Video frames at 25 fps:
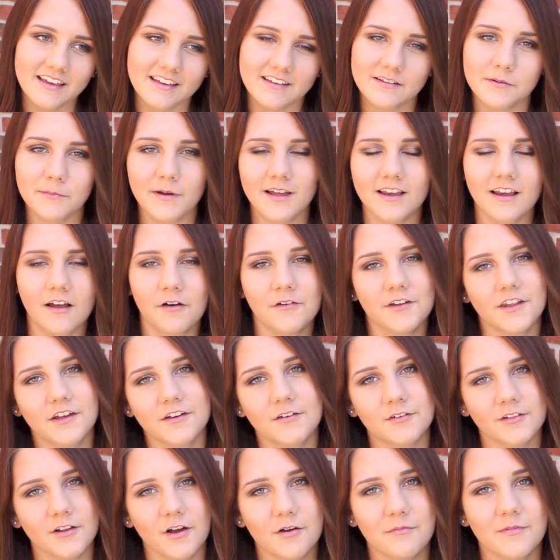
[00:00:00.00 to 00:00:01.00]
Ich meine, Laura
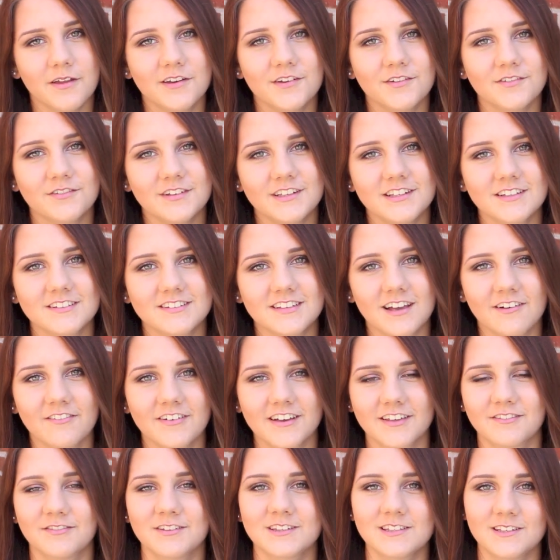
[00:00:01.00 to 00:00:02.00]
guckt auch meine Videos,
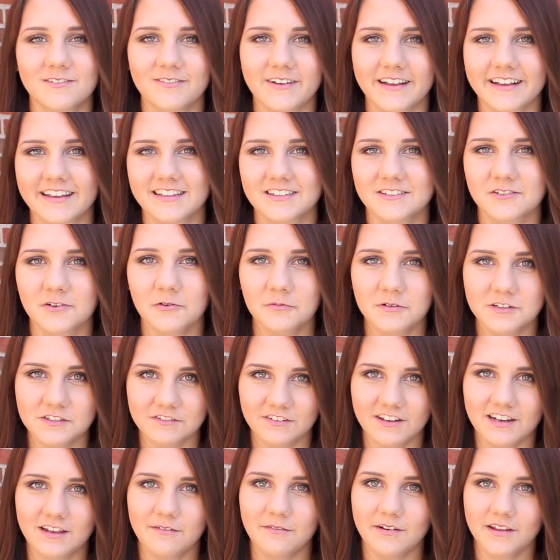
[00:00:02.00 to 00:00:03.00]
aber ich finde es aber ganz komisch,
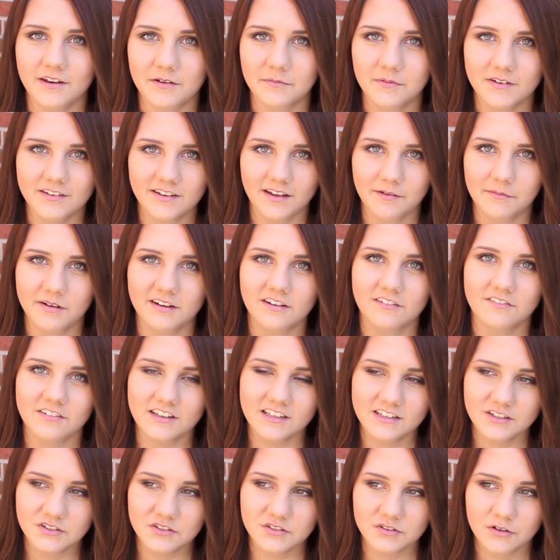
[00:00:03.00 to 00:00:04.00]
wenn dann meine Mutter meine
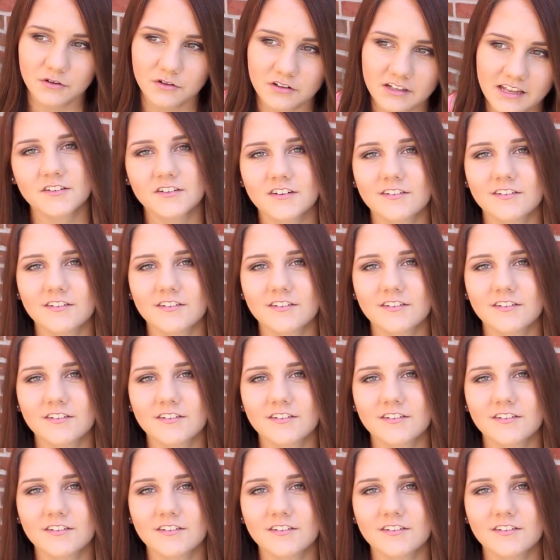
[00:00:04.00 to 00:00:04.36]
Videos guckt.